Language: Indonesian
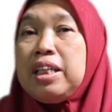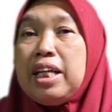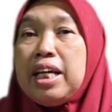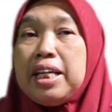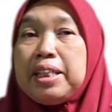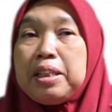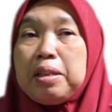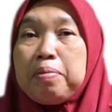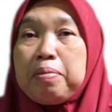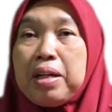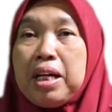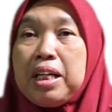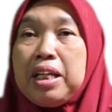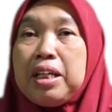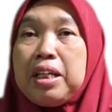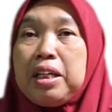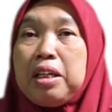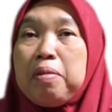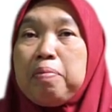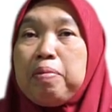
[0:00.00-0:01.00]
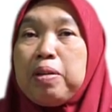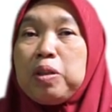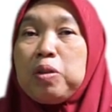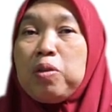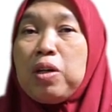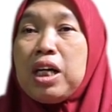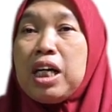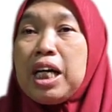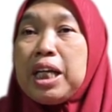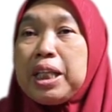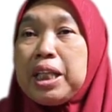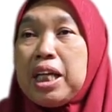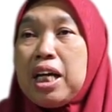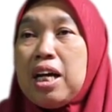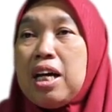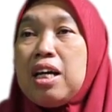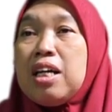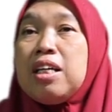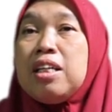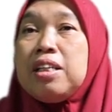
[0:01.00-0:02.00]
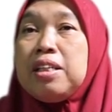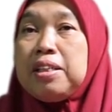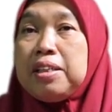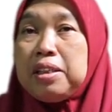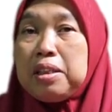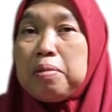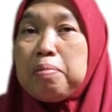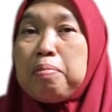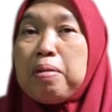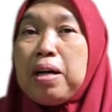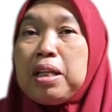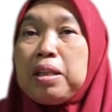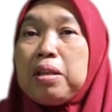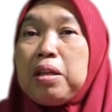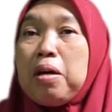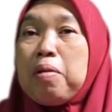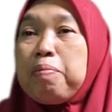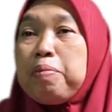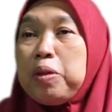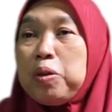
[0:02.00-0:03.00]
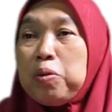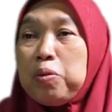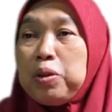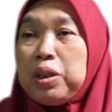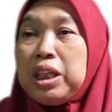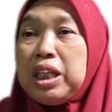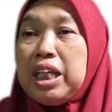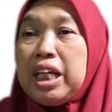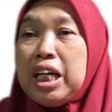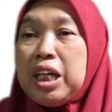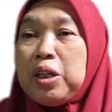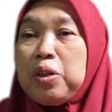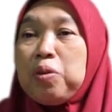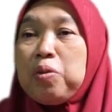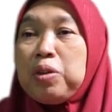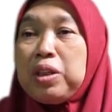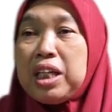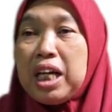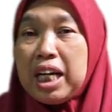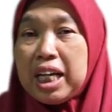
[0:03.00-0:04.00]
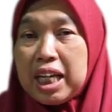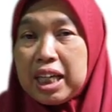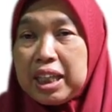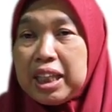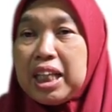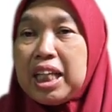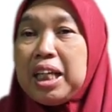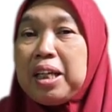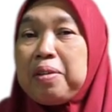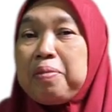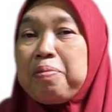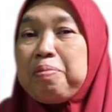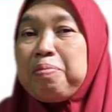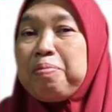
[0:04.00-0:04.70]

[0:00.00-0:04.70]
SMK Negeri 4 Surakarta Smart Beauty and Good Character.